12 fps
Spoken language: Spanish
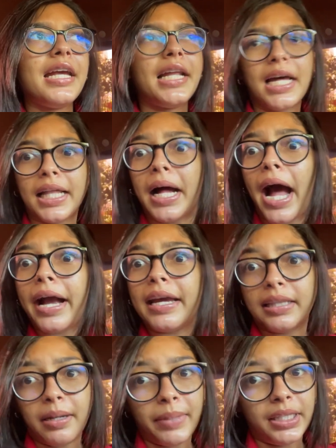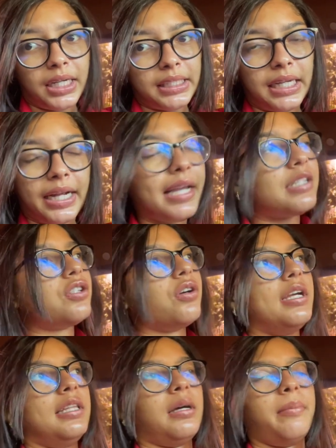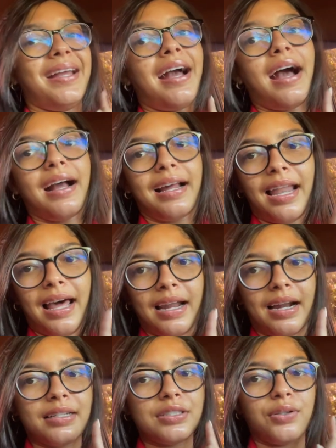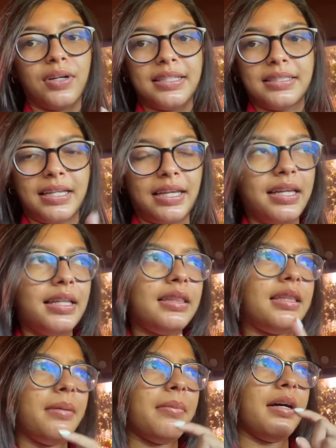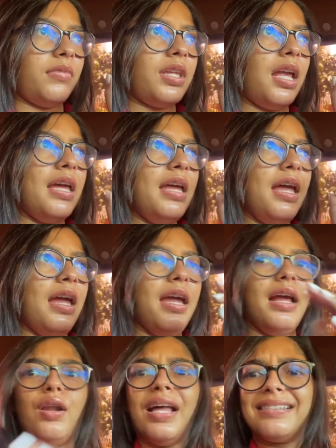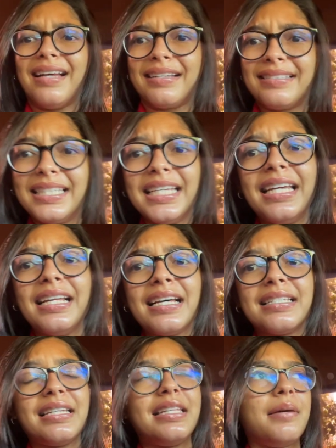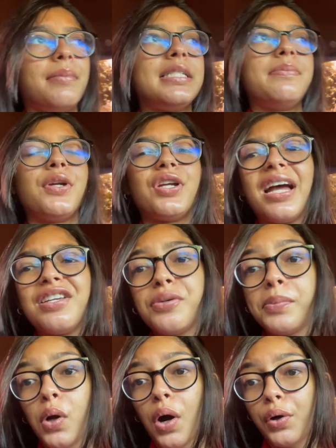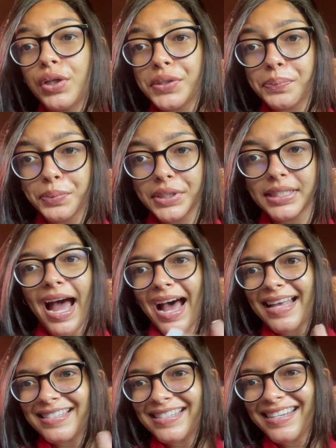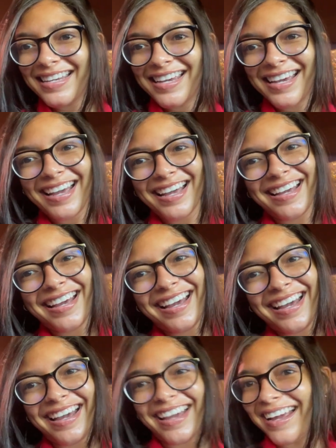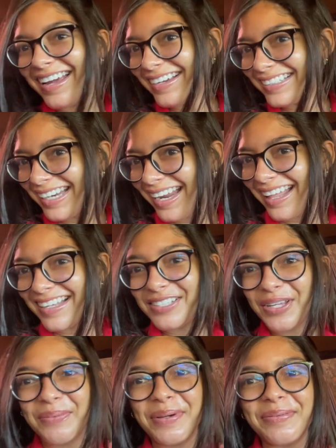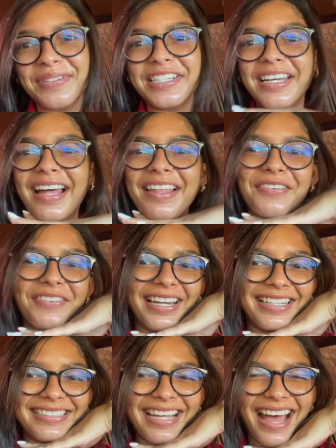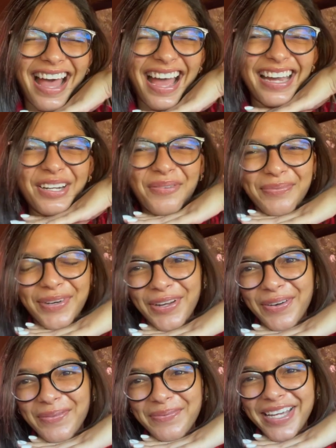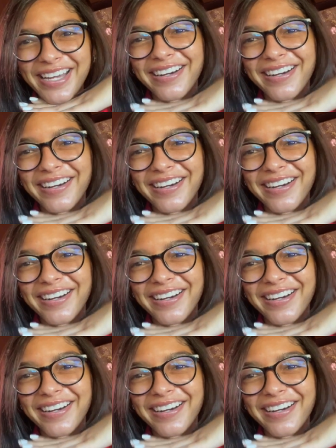Y nada, aquí también tratan eso y también aclaran zonas íntimas, eh, las axilas y demás, pero ya eso me lo hago después. Así que eh, nada, estoy muy emocionada y feliz. Ay, no puedo conmigo.